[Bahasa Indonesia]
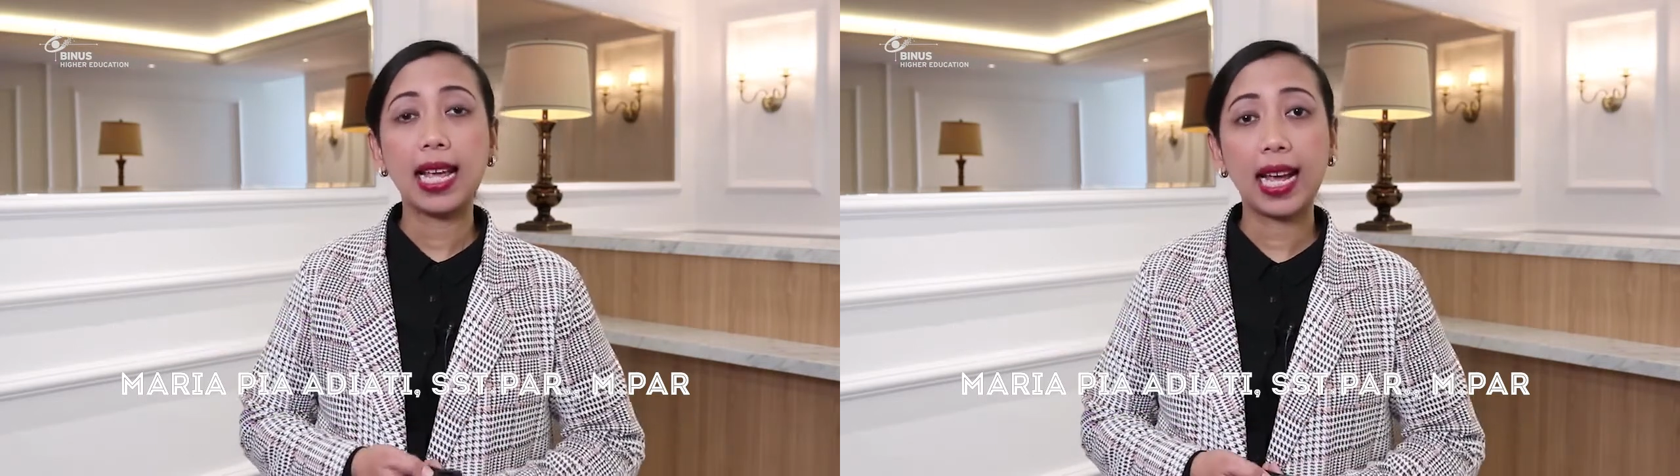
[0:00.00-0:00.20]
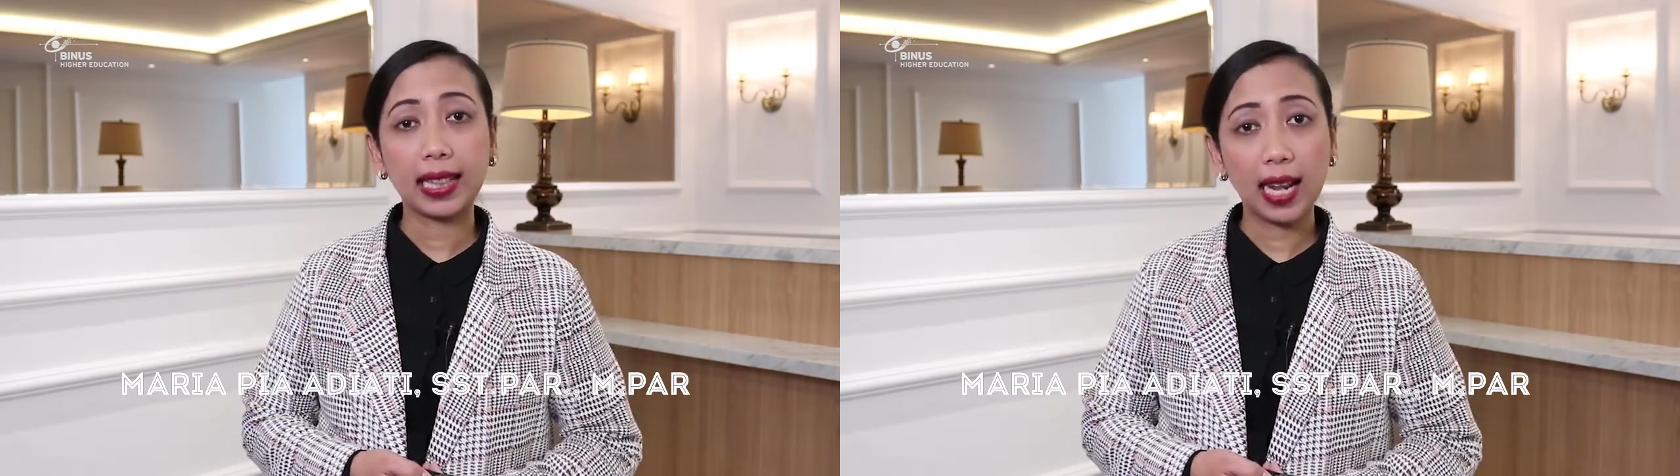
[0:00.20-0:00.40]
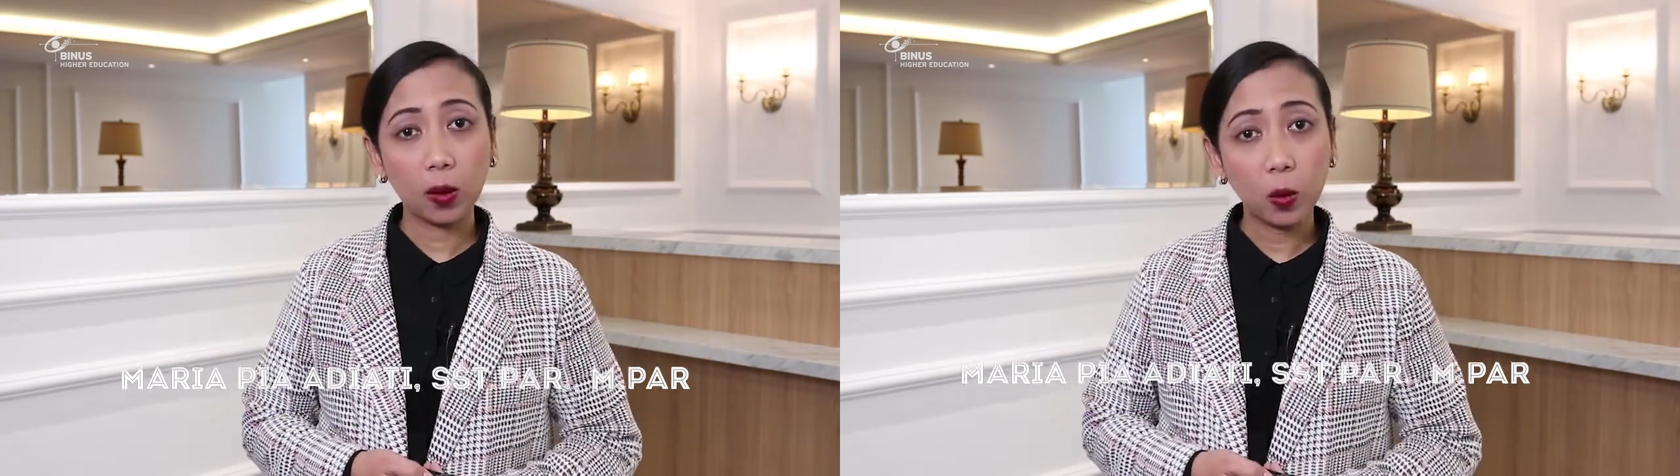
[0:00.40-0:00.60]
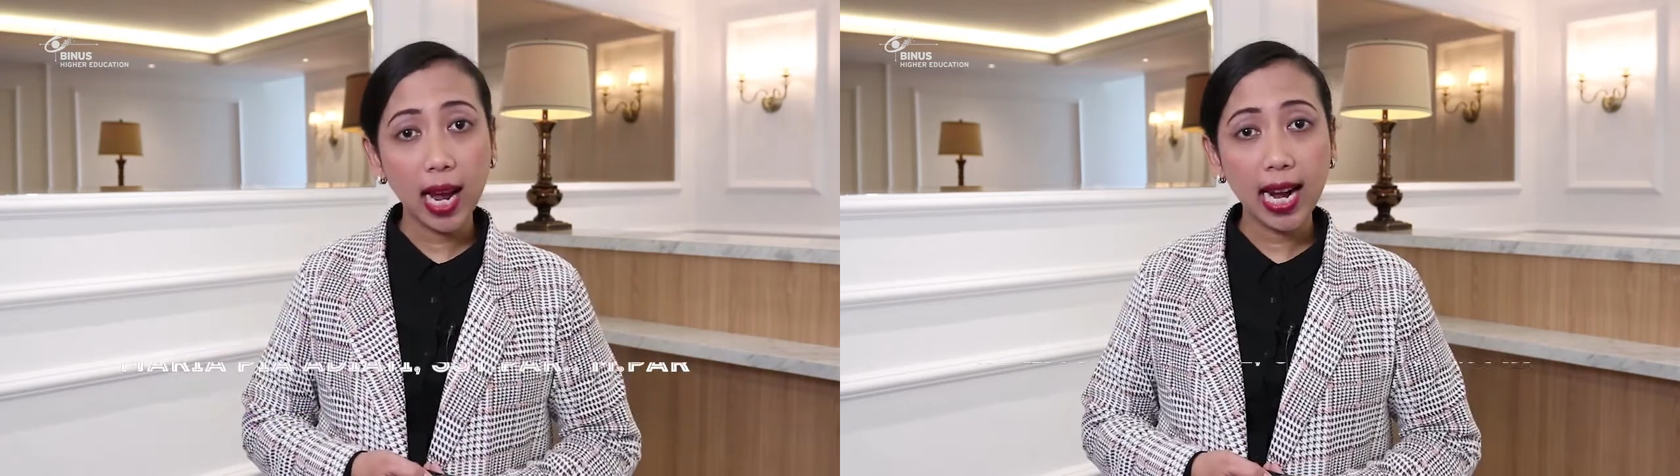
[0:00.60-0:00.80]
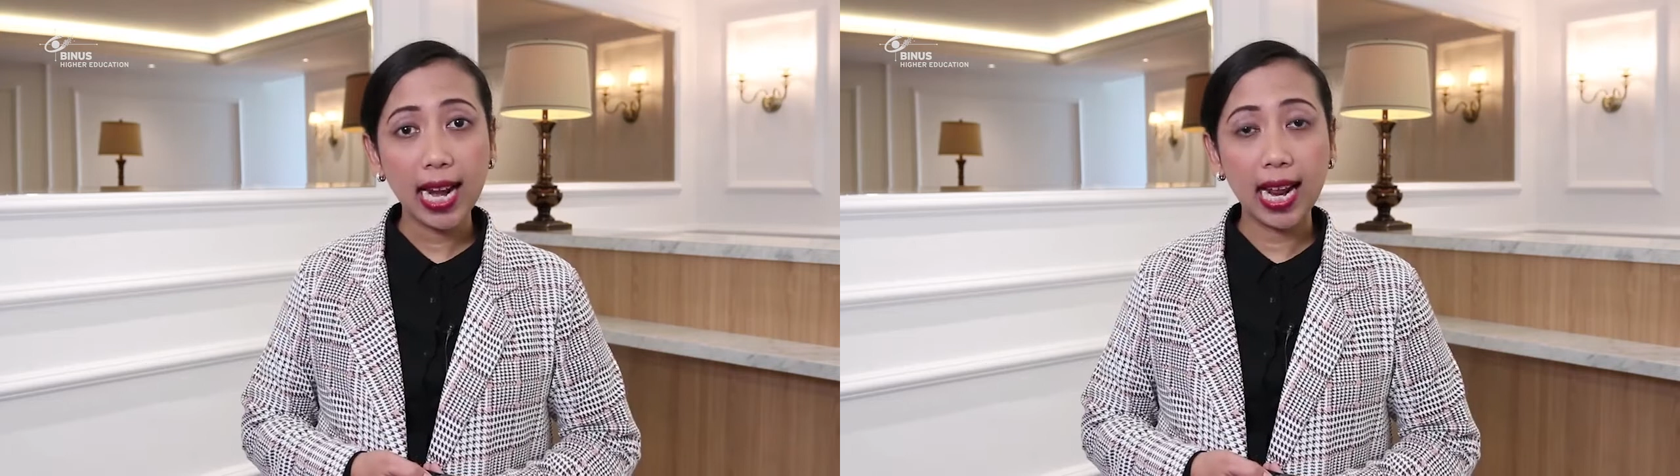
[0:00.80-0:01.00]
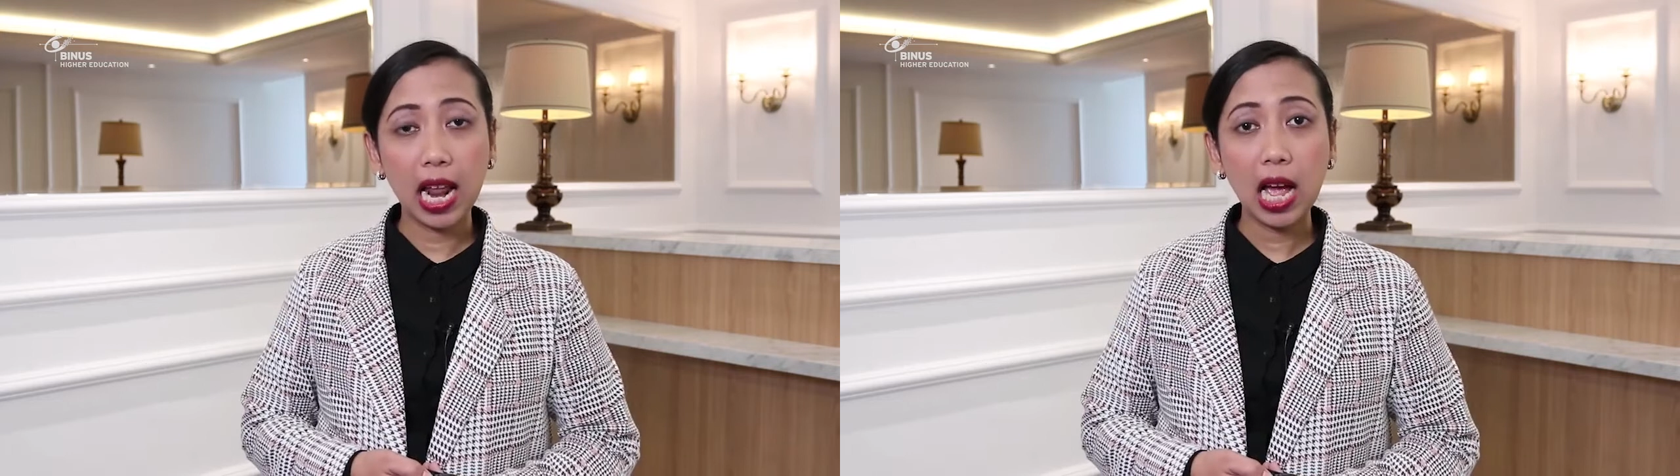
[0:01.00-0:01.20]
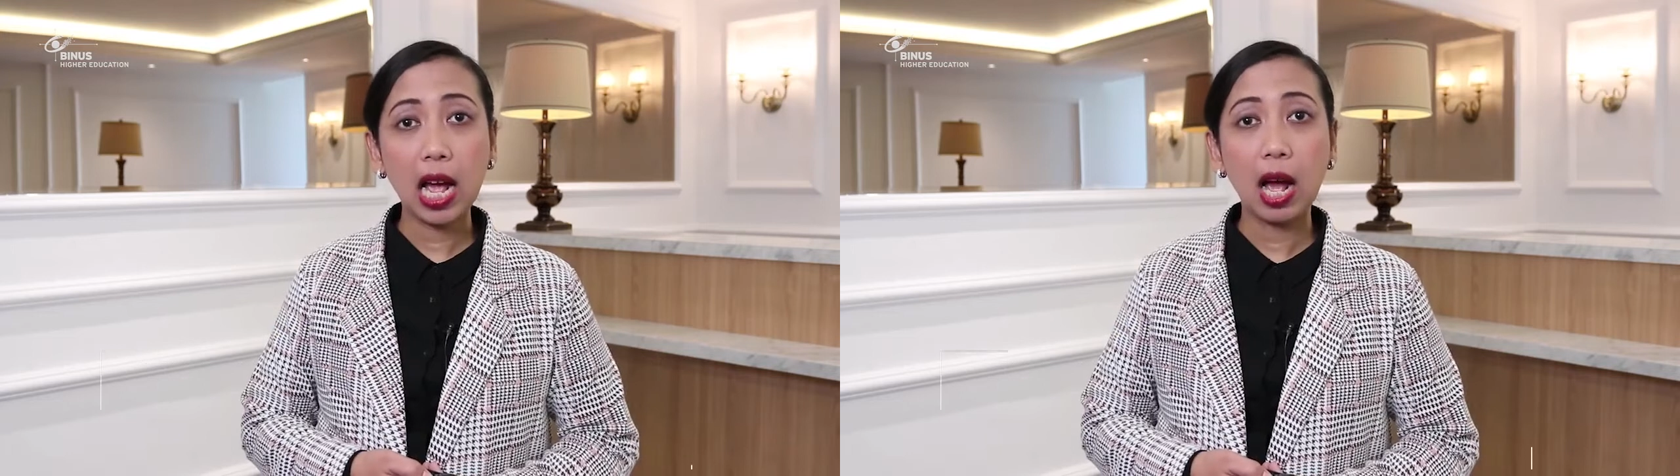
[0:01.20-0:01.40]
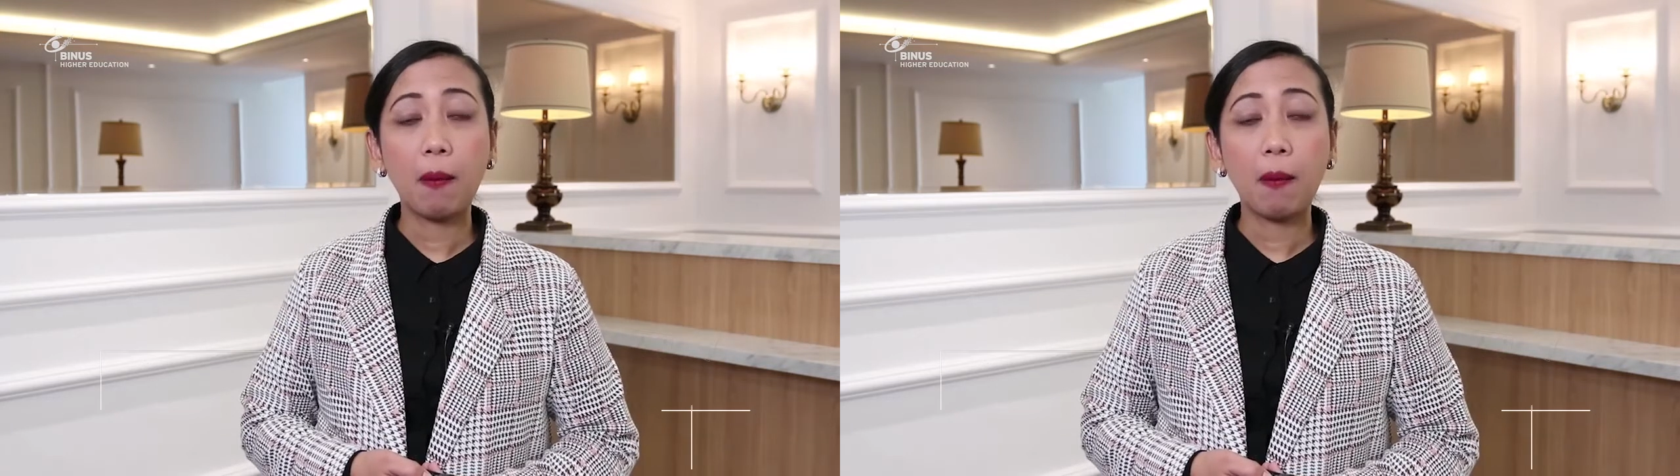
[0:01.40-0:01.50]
yang kita lakukan adalah